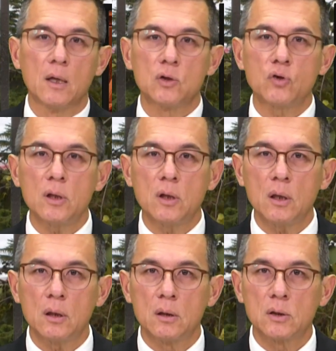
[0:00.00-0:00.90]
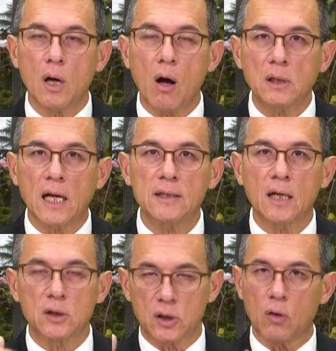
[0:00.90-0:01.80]
所以呢，这个澳大利亚
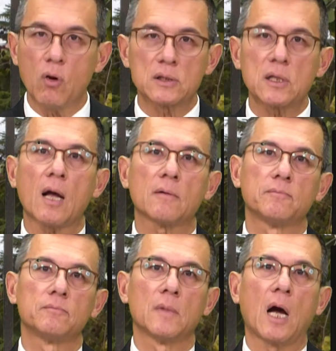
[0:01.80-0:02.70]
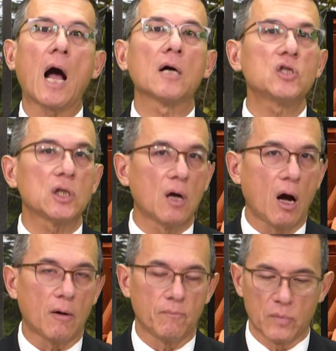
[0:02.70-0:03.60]
的铁矿砂行情
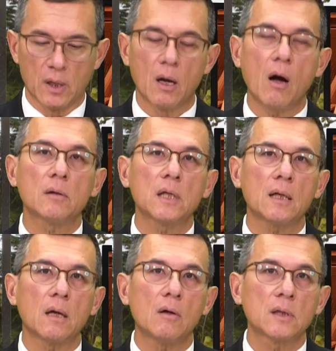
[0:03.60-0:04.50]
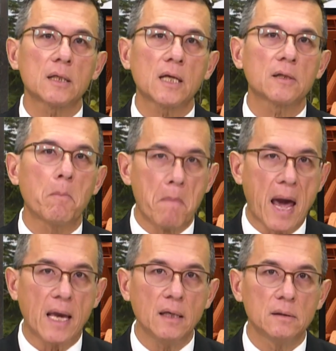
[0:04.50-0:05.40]
好，澳大澳大利亚的
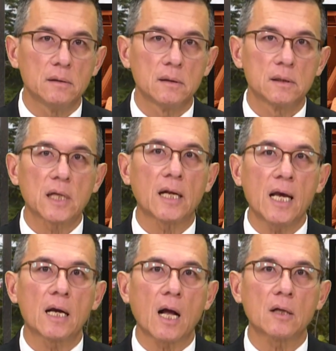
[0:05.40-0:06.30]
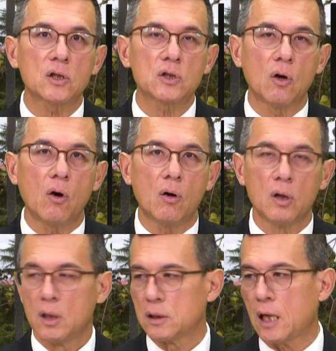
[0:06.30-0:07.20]
煤在炼钢的时候，
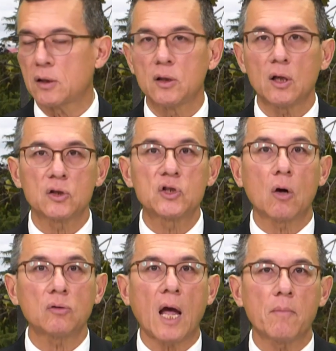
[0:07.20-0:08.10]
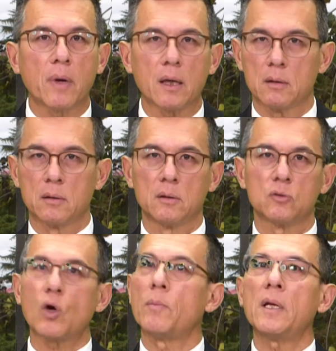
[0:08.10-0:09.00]
它的那个焦炭煤
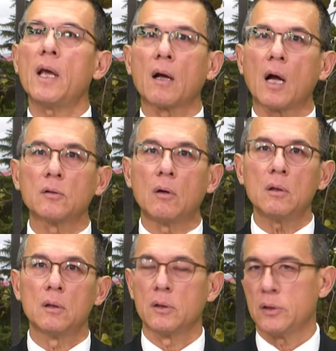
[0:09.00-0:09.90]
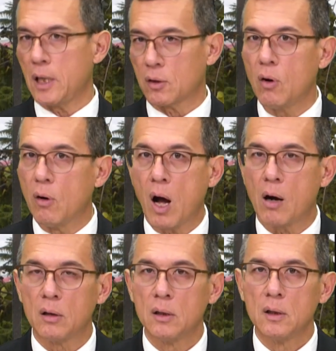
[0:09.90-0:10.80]
专门炼钢的哦也够
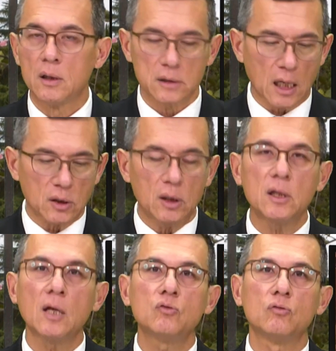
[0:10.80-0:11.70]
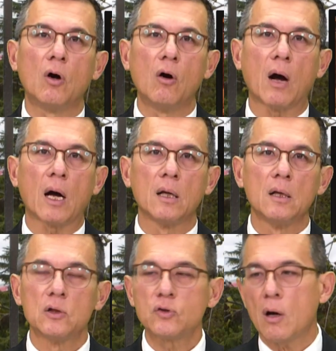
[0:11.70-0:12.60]
好，它得天独厚啊，
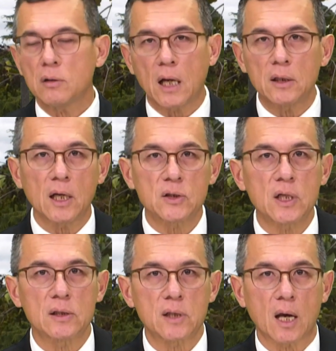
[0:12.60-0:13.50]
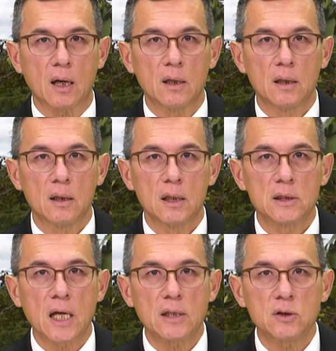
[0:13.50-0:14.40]
所以澳大利亚现在啊，
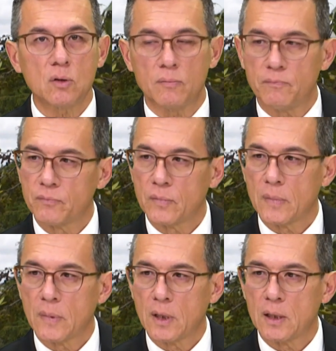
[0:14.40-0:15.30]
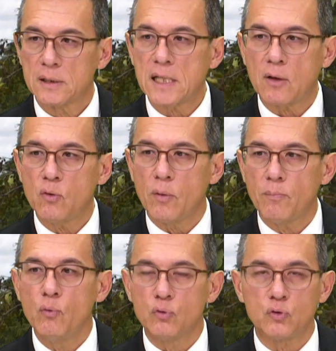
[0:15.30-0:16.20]
在这种战略
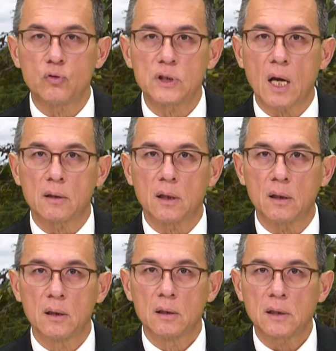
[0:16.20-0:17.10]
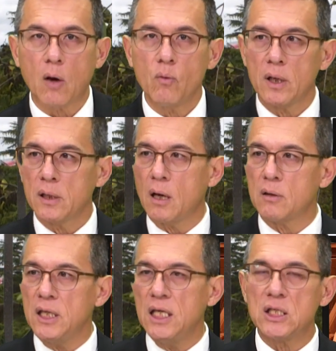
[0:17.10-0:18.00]
布局上呢，它为了要
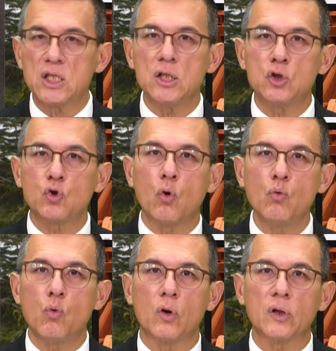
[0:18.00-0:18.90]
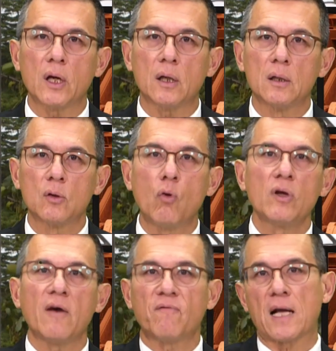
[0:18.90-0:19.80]
抑制中国的。工
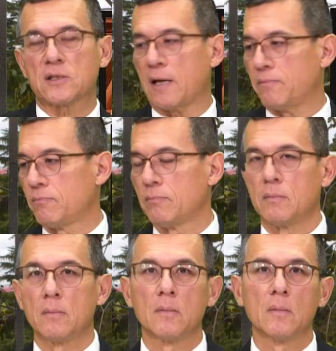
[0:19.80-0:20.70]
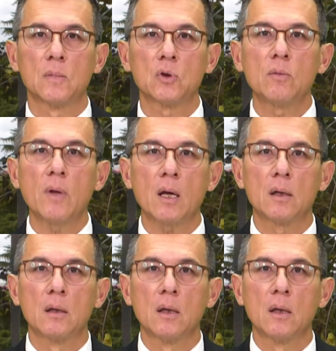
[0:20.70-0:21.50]
业发展，对不对？